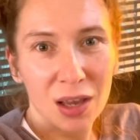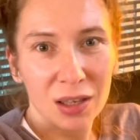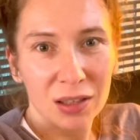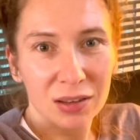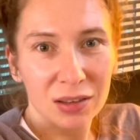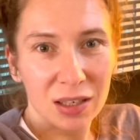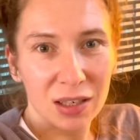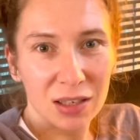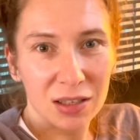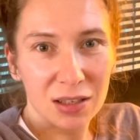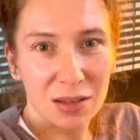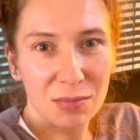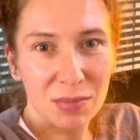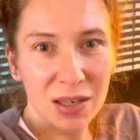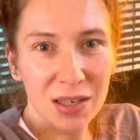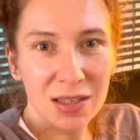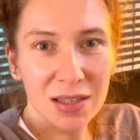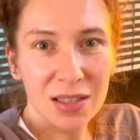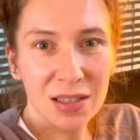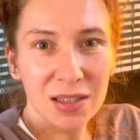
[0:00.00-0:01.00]
третий
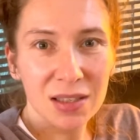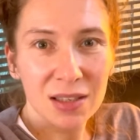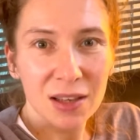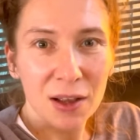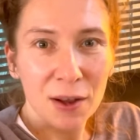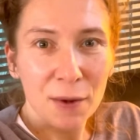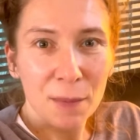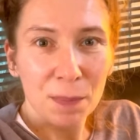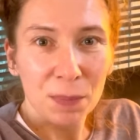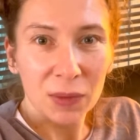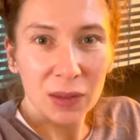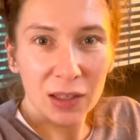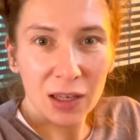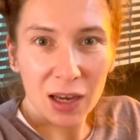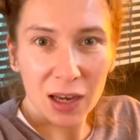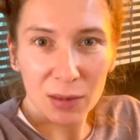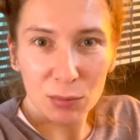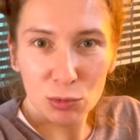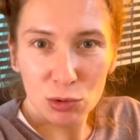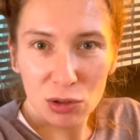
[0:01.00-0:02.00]
месяц.
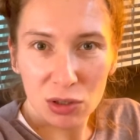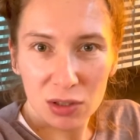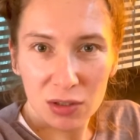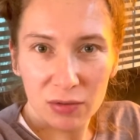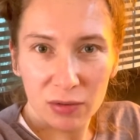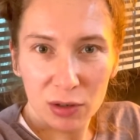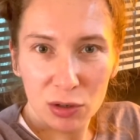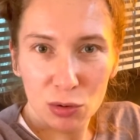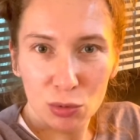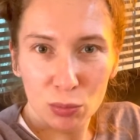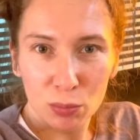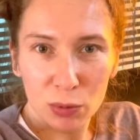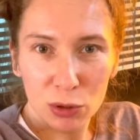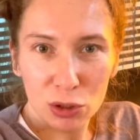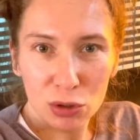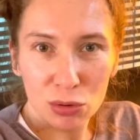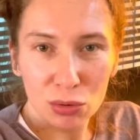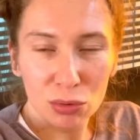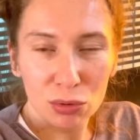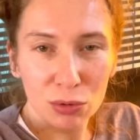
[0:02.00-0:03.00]
Я им уже звоню,
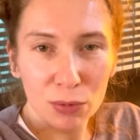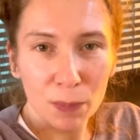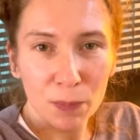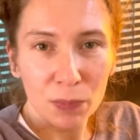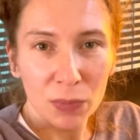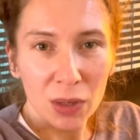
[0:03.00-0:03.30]
пишу,